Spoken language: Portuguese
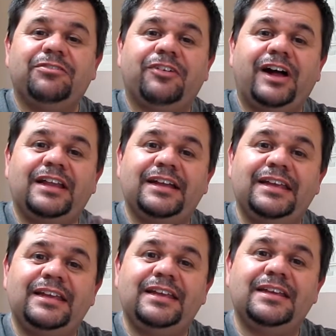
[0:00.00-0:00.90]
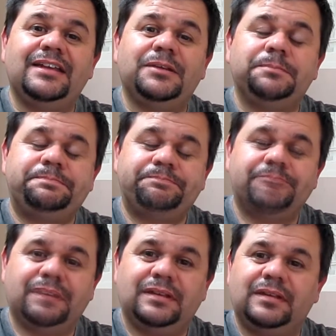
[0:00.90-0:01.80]
fala que,
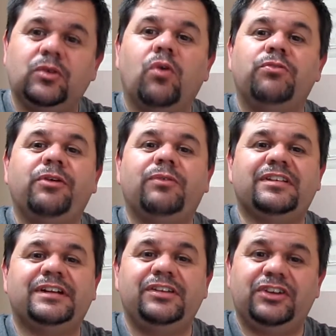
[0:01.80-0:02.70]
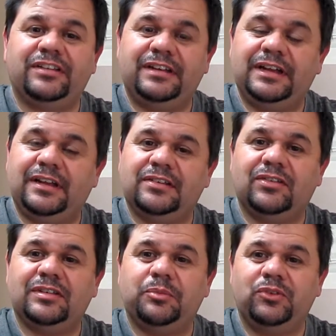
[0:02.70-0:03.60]
que houve algumas críticas em relação a
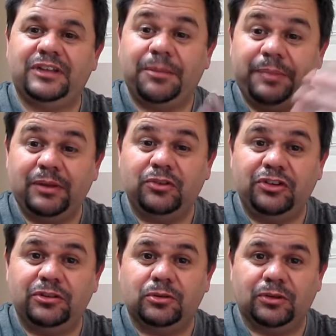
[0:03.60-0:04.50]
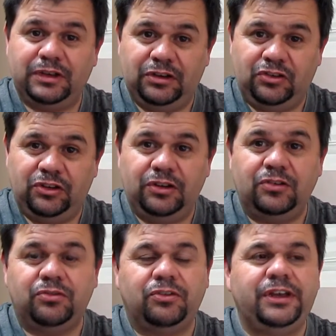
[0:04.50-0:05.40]
essa música pelo título, que
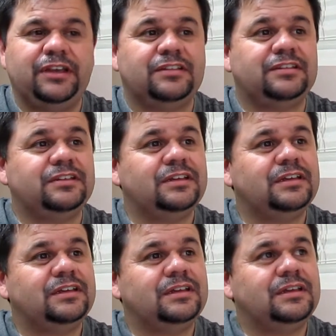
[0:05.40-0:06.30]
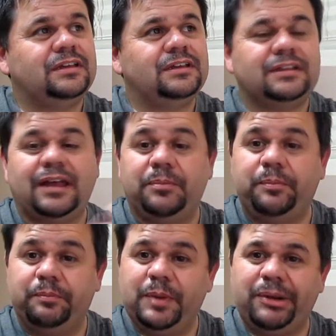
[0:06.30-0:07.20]
tiro foi esse. Daí
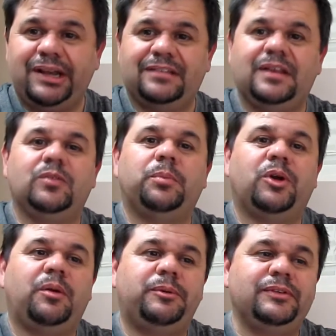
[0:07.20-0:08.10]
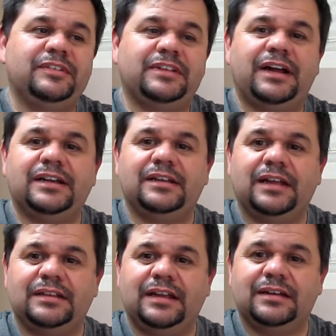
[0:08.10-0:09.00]
me parece que no próprio Instagram
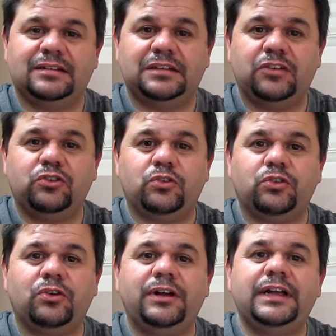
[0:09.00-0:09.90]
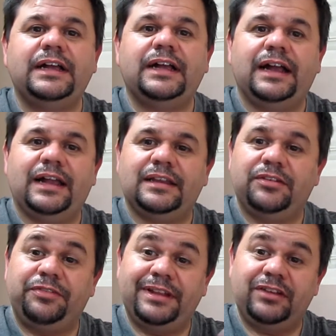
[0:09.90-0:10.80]
da, da, da Jojo, ela
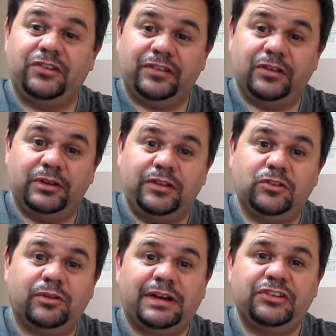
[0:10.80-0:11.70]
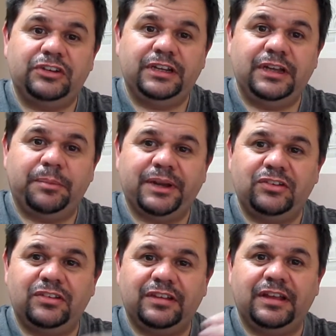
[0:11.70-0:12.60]
defende dizendo que isso é uma gíria para
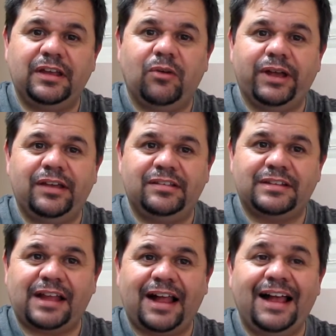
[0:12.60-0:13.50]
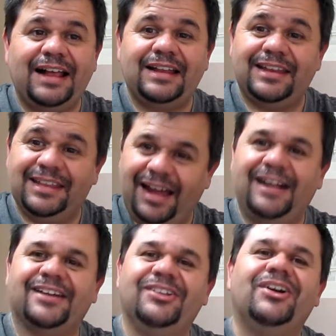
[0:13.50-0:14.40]
dizer que alguém está
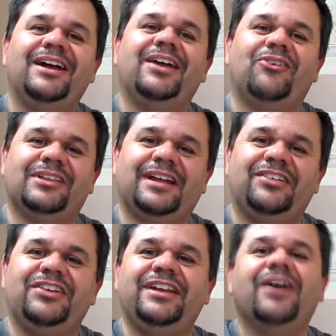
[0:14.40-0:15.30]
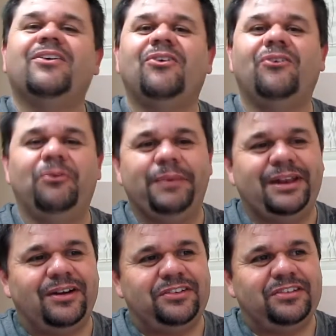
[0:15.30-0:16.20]
lacrando, que é outra gíria, ou
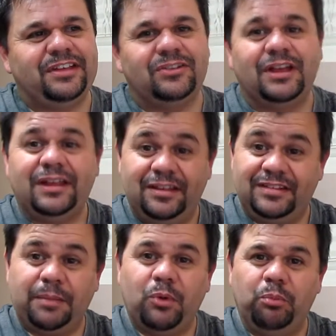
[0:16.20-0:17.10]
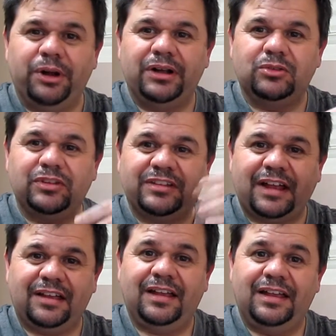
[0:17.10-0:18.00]
melhor dizendo, está bombando,
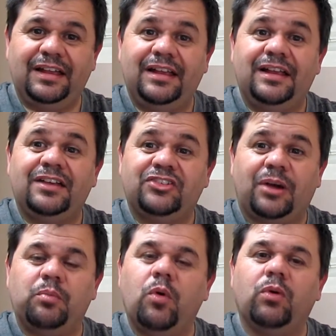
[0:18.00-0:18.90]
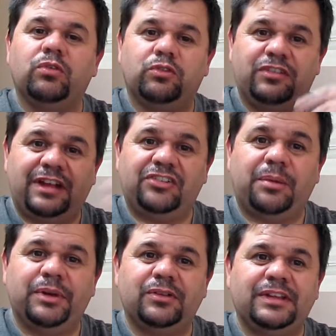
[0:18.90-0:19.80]
está charmoso, está
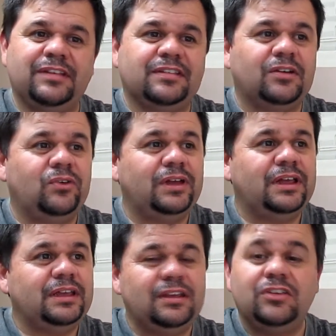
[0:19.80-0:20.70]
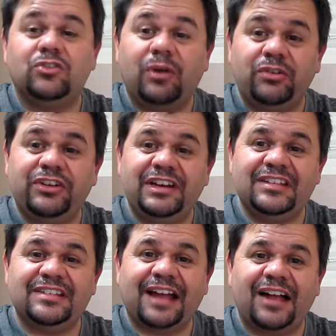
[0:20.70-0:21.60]
chamando atenção. E isto é
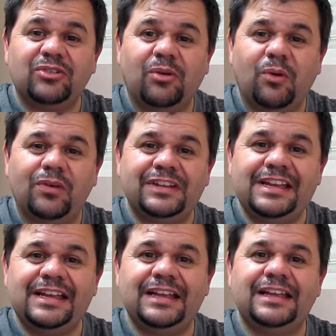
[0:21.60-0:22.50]
utilizado aonde?